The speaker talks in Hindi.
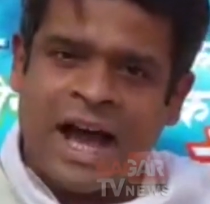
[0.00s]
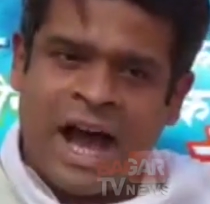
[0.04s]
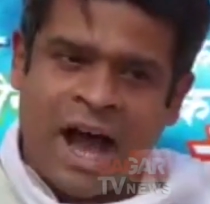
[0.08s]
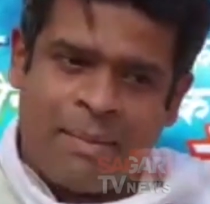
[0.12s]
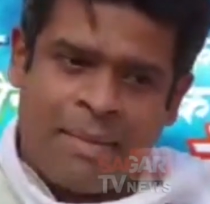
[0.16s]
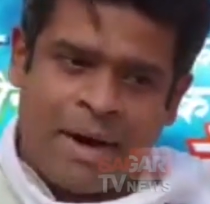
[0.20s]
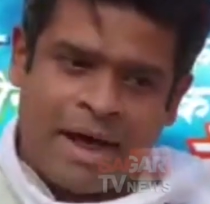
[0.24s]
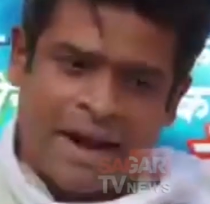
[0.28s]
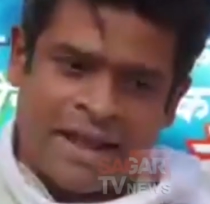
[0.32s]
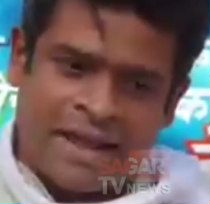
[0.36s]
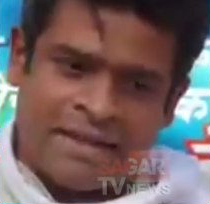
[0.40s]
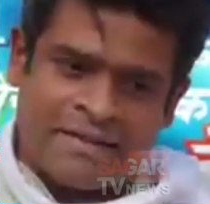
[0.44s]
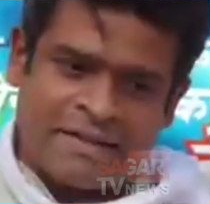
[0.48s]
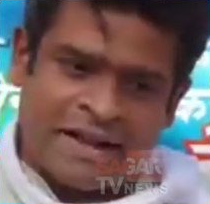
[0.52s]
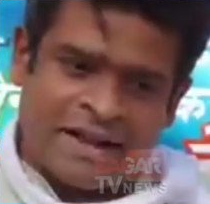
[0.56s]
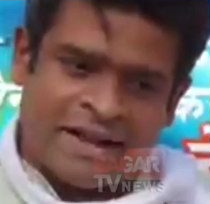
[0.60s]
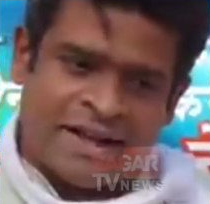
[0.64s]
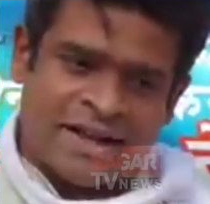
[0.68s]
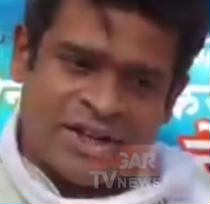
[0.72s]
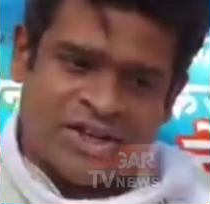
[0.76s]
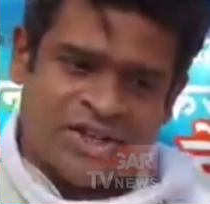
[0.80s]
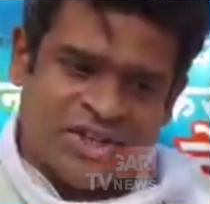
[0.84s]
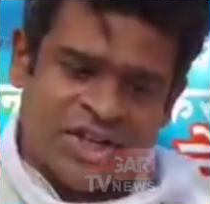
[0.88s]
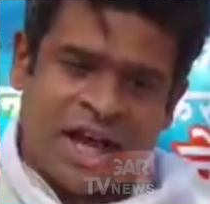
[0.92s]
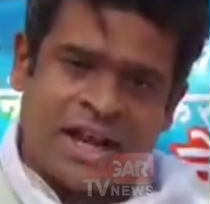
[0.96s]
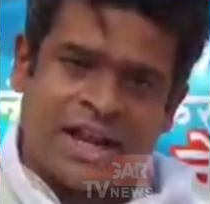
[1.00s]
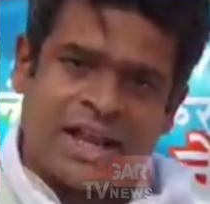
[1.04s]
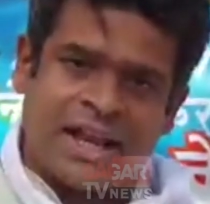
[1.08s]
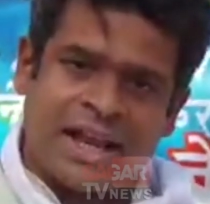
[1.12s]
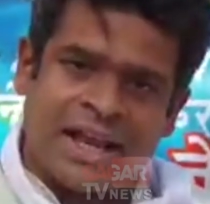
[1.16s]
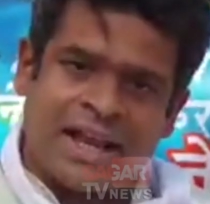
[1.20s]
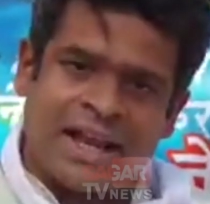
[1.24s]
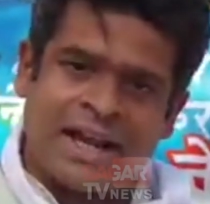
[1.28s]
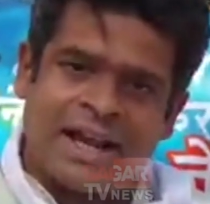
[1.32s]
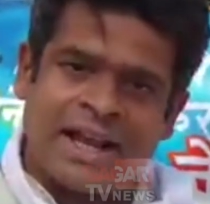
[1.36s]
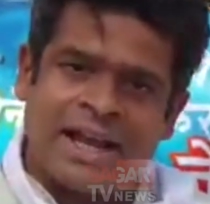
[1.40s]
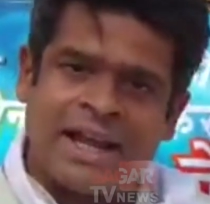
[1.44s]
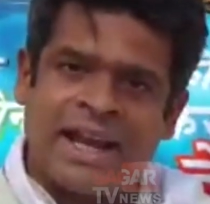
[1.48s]
हमारा यह संघर्ष जारी
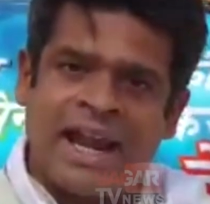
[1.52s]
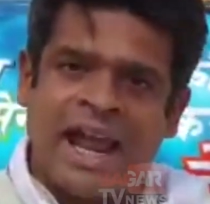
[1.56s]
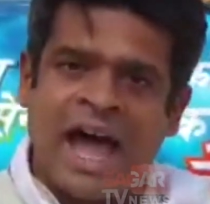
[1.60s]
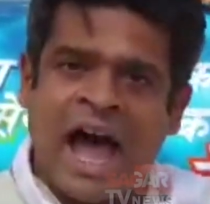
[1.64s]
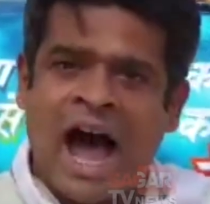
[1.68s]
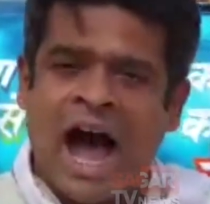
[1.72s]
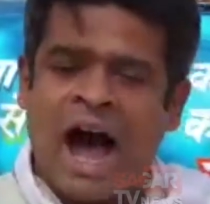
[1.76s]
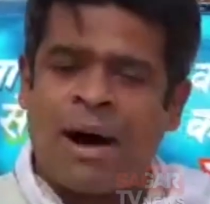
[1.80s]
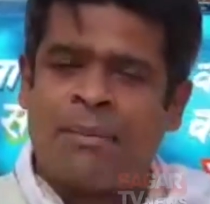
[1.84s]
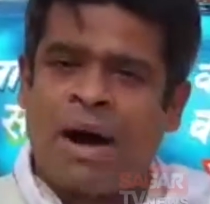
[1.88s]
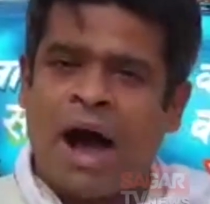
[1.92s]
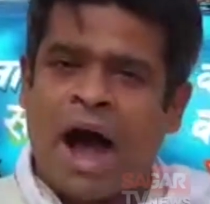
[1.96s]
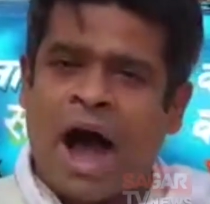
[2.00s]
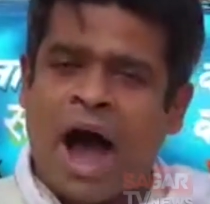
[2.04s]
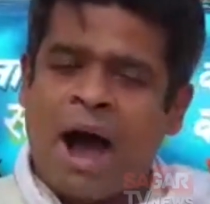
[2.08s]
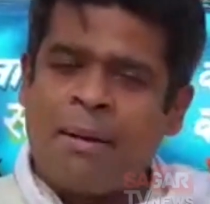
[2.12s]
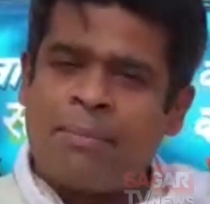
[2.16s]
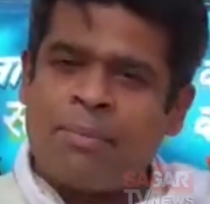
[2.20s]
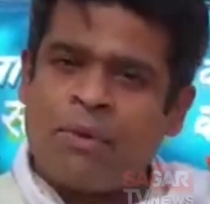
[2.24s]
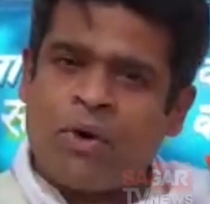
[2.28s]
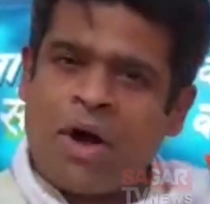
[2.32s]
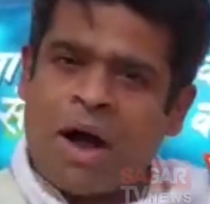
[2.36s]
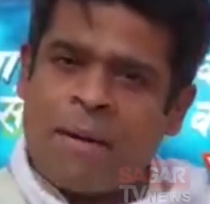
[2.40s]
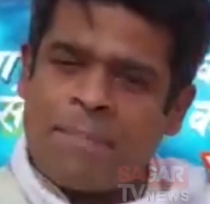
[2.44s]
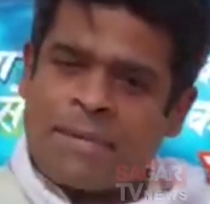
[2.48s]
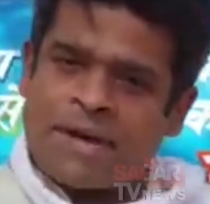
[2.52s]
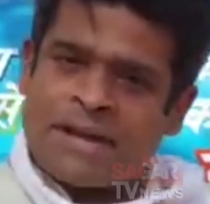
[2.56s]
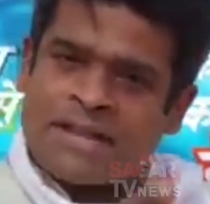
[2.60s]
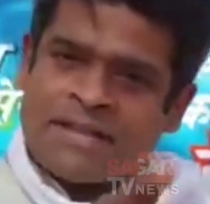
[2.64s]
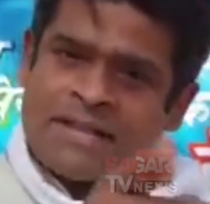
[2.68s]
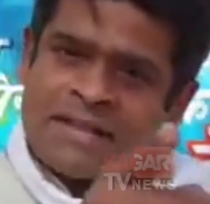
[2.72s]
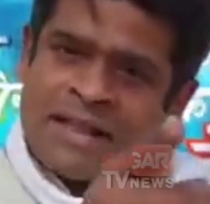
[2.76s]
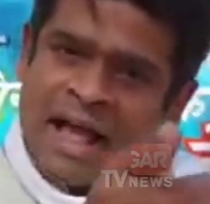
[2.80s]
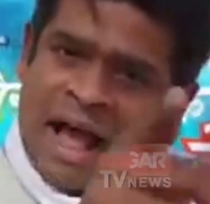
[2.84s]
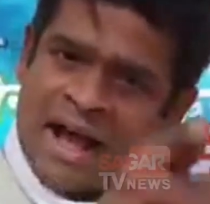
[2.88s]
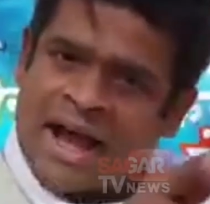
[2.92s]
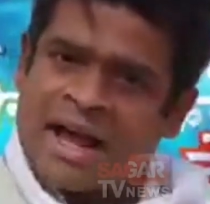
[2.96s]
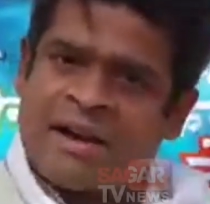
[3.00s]
रहेगा हम आपको आपका
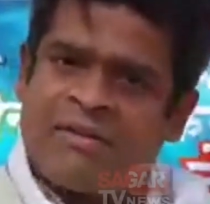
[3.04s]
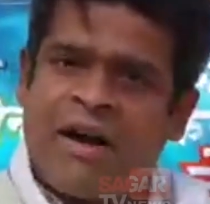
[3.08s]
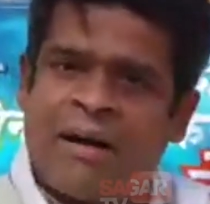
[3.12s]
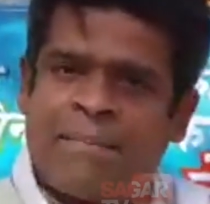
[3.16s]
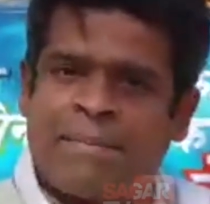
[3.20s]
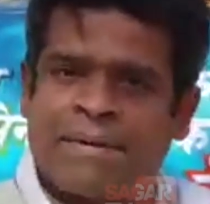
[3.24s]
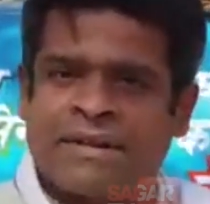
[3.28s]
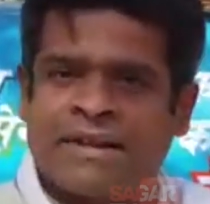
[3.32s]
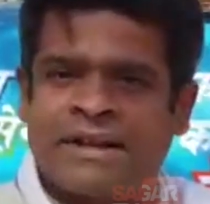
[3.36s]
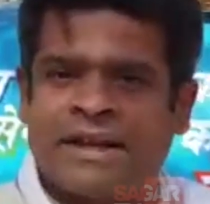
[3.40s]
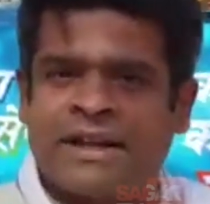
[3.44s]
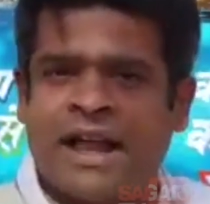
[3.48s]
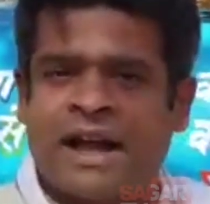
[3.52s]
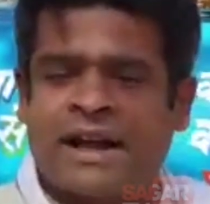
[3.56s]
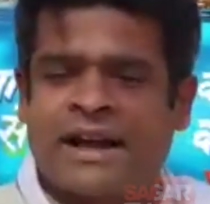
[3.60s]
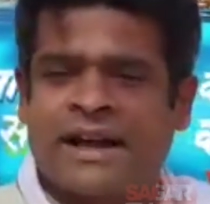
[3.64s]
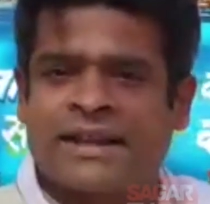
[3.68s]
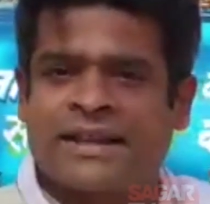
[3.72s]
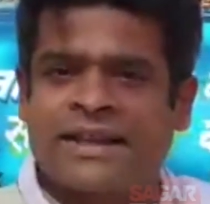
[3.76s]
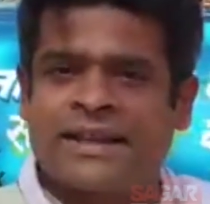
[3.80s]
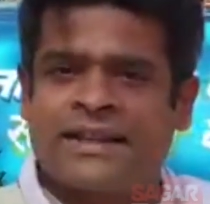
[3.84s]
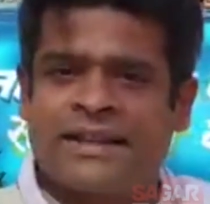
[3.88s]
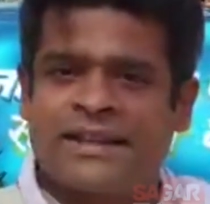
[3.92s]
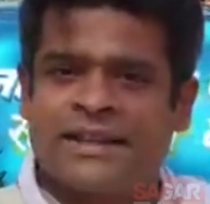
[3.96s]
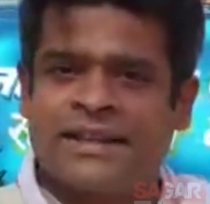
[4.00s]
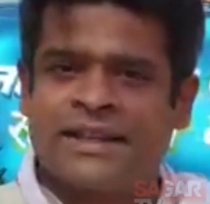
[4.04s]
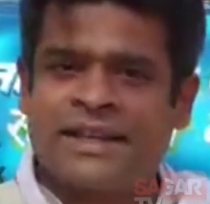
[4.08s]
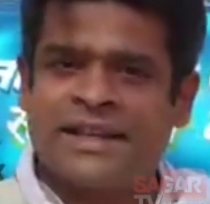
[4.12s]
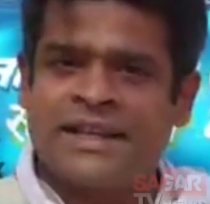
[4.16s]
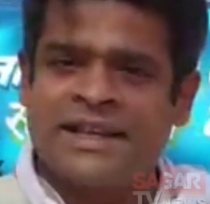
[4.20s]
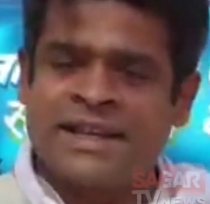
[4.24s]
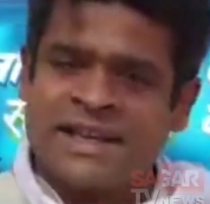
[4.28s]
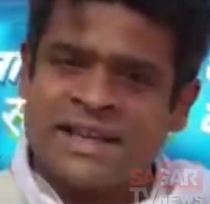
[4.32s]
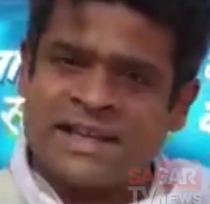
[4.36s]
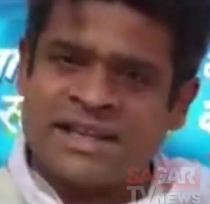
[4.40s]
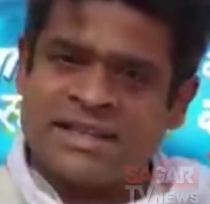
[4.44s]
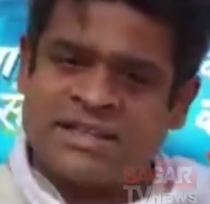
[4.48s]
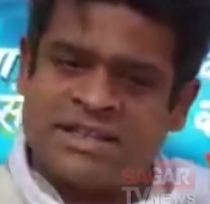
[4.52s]
सागर वापस नहीं ला कर दे देते
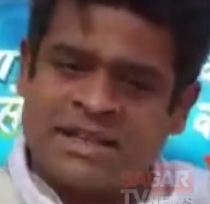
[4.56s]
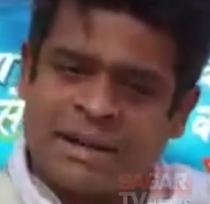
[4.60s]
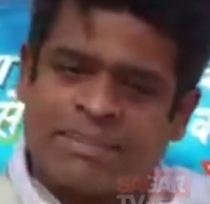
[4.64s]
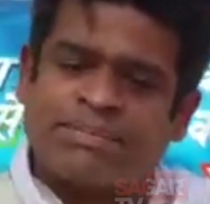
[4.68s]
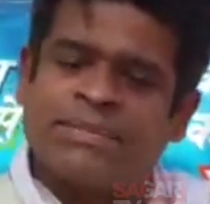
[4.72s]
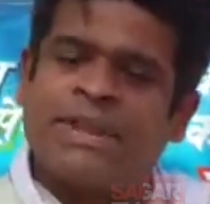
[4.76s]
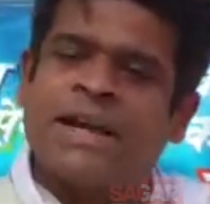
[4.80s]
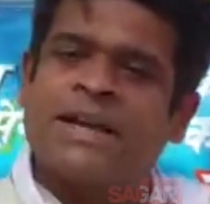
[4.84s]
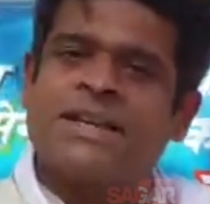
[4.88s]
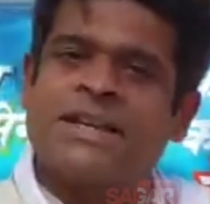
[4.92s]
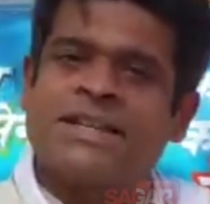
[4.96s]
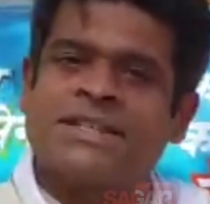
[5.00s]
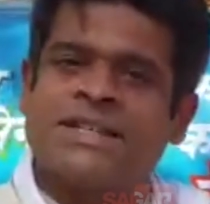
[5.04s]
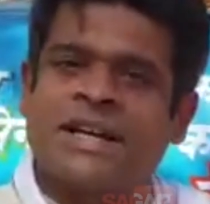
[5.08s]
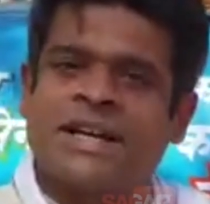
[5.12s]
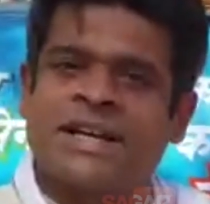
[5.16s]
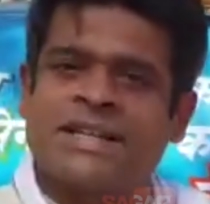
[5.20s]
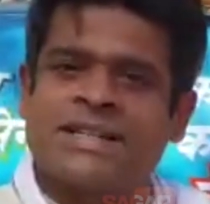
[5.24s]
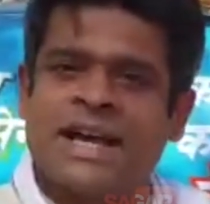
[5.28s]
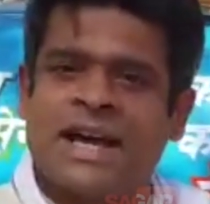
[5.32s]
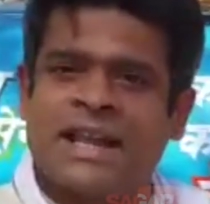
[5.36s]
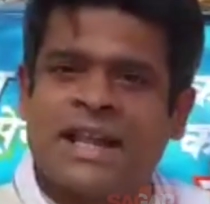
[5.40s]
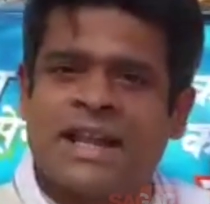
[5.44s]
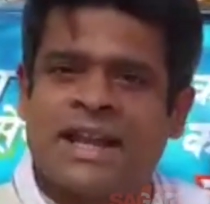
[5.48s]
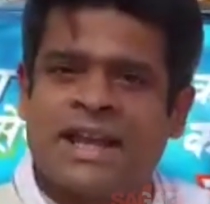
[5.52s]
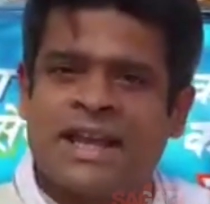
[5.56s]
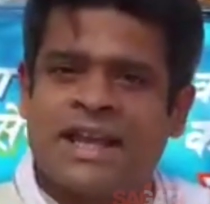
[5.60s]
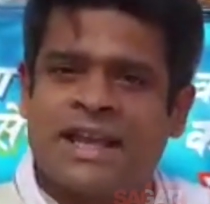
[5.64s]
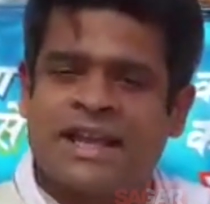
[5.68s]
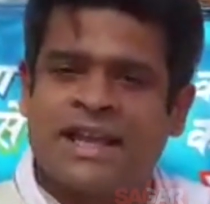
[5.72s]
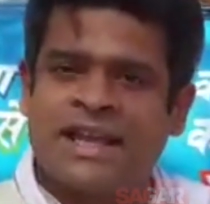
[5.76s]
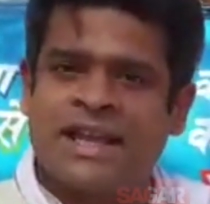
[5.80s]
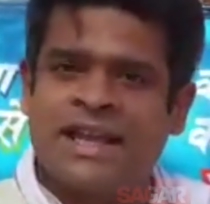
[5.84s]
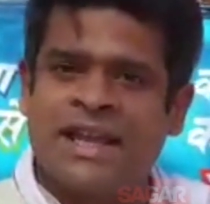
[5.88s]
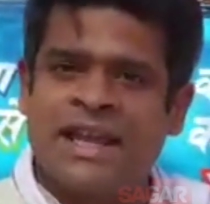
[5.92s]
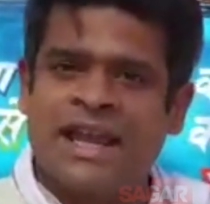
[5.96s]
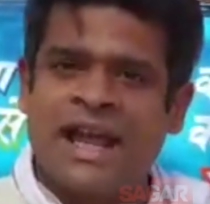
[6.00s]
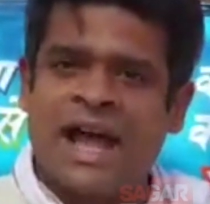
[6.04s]
जब तक ये जंग जारी
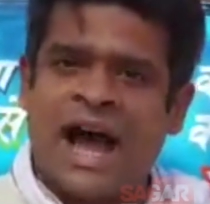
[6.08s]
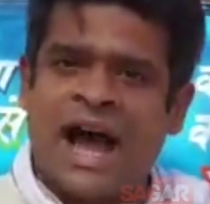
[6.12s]
रहेगी